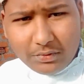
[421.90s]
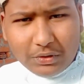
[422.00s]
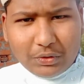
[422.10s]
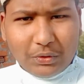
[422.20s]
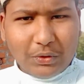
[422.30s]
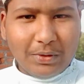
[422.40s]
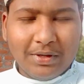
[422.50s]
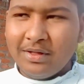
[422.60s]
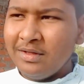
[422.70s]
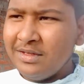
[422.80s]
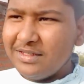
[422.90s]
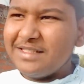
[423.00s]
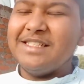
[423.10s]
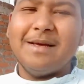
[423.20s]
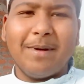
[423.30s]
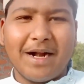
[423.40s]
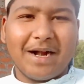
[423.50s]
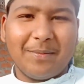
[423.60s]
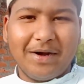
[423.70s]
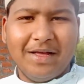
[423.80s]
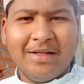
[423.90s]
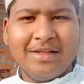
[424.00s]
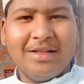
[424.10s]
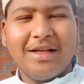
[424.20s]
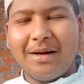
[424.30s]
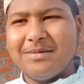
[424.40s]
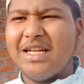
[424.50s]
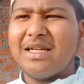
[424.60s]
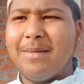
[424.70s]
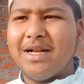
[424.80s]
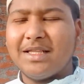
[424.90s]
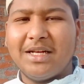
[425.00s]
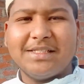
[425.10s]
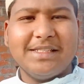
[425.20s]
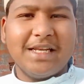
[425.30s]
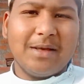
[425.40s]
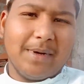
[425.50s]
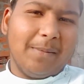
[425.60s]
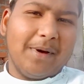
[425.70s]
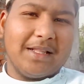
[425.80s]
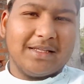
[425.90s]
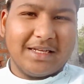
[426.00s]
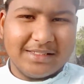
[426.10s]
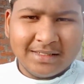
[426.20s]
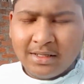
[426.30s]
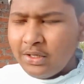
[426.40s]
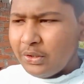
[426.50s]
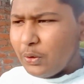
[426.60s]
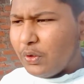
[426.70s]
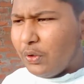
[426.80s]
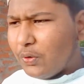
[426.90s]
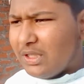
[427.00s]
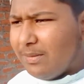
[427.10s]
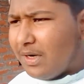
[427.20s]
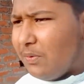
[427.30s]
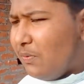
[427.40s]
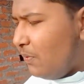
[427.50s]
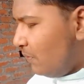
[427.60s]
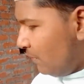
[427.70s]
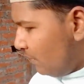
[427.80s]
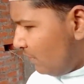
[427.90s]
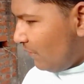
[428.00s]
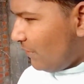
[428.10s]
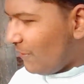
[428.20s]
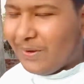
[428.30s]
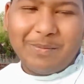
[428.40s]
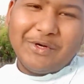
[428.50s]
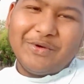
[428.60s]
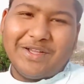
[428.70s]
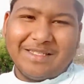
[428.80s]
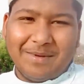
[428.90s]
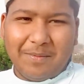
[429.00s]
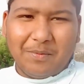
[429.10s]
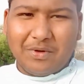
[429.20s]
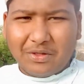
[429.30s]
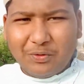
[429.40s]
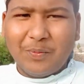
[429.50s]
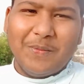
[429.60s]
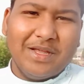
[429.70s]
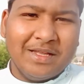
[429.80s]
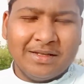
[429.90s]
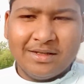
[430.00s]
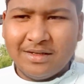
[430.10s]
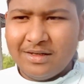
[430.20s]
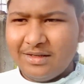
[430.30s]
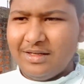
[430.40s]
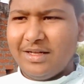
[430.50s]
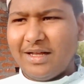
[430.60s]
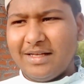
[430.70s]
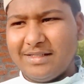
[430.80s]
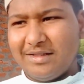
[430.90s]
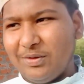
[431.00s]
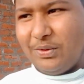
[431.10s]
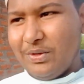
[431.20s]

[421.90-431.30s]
तो इसलिए बनाना पड़ा रमज़ान का महीना था ना इसलिए नहीं बना पा रहा था गाइस क्योंकि रोज़े भी रहूँ और वीडियो कैसे बना पाऊँगी कि धूप में ठीक है गाइस तो